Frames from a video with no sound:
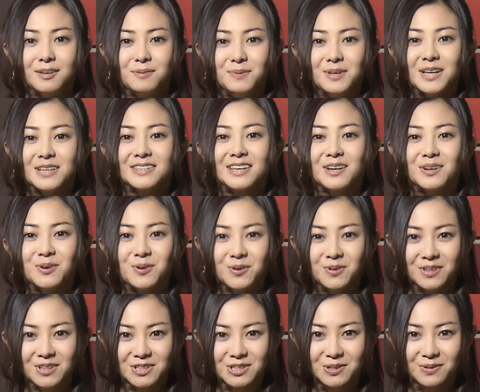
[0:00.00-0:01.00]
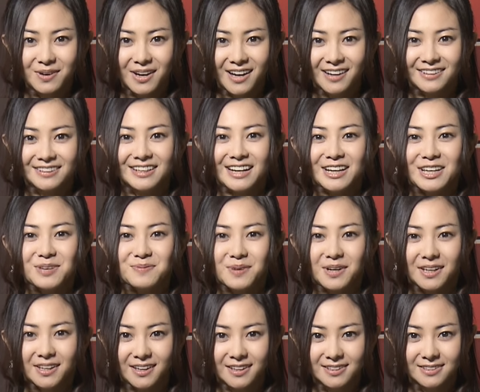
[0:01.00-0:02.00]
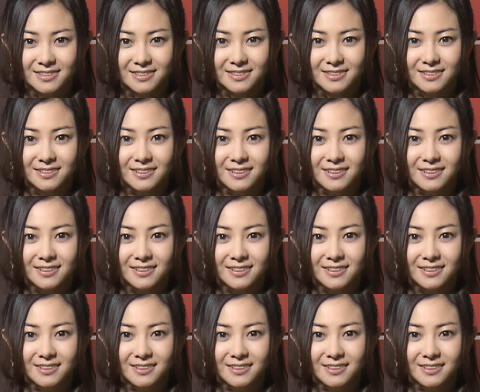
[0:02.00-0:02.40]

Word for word: 皆さんこんにちは倉木舞です、